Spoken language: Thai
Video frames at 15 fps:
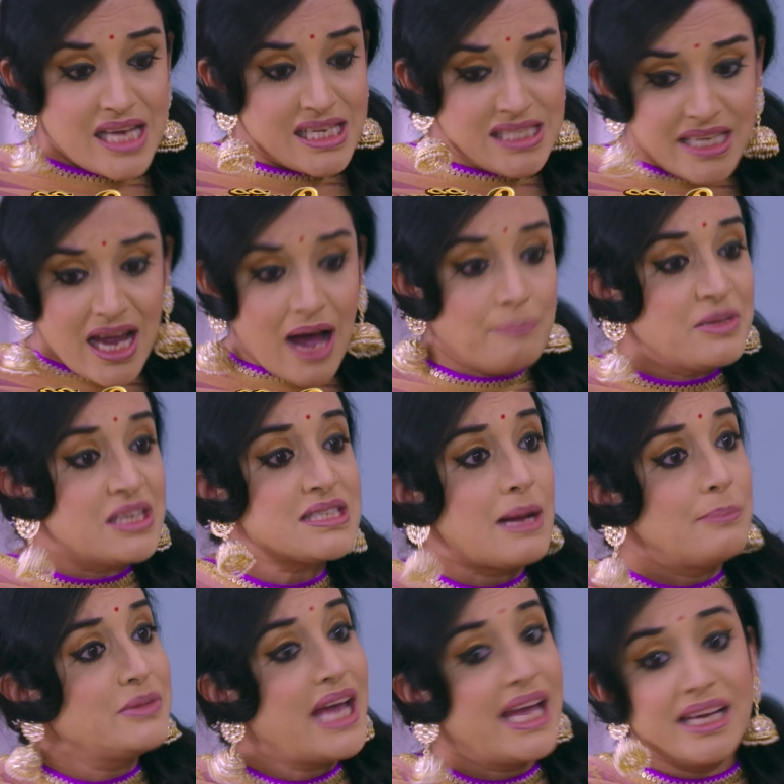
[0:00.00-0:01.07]
วันที่พวกเขา
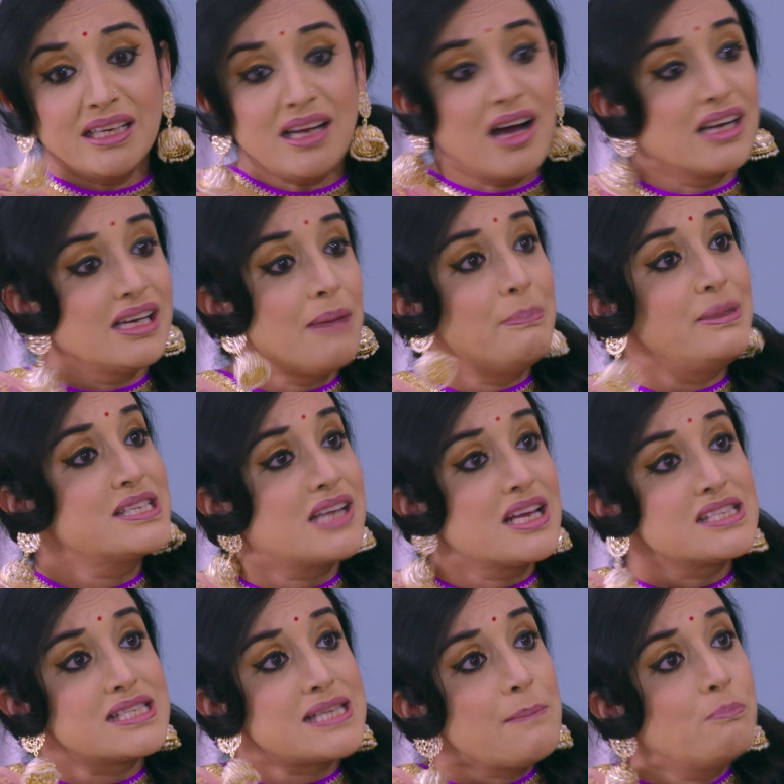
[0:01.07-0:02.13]
มาได้พบกัน พวกเขา
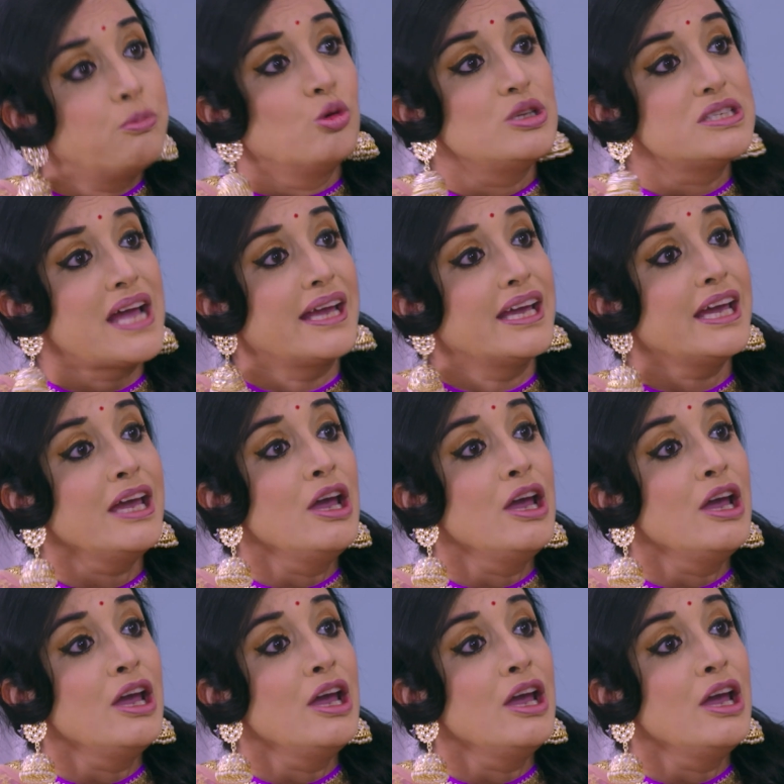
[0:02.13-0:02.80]
ก็จะลืมอดีตทั้ง